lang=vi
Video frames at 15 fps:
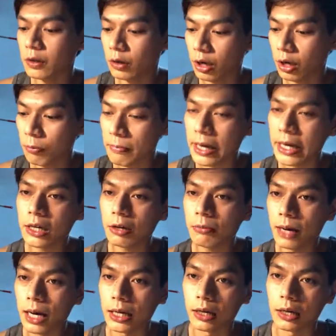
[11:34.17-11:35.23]
liệu không may các
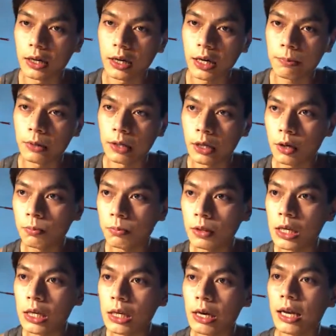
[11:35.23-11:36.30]
bạn à, gặp được công ty
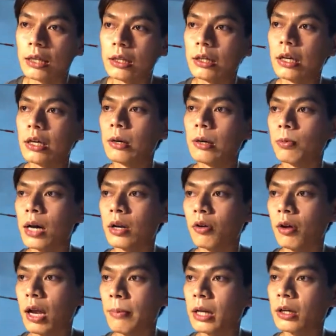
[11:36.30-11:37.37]
hay là những cái nghiệp đoàn
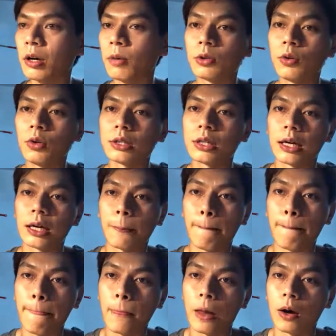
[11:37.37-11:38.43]
làm ăn không tốt chẳng hạn
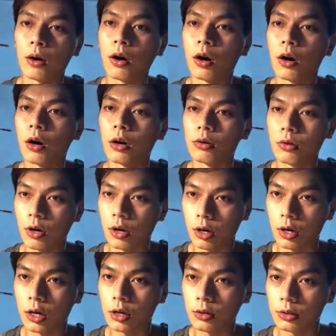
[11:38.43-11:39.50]
họ họ họ,
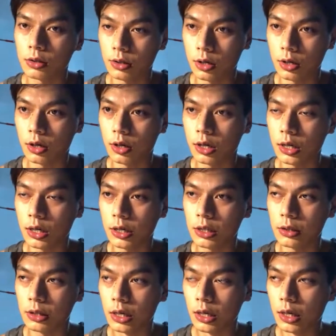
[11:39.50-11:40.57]
họ
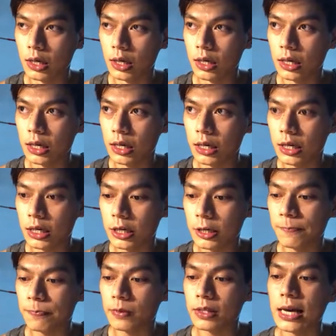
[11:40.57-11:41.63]

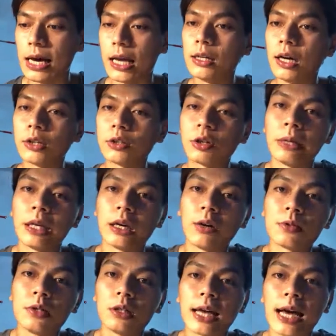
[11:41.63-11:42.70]
uh, trả lương cho mình
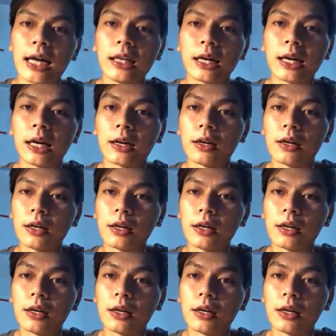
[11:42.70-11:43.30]
không xứng đáng chẳng hạn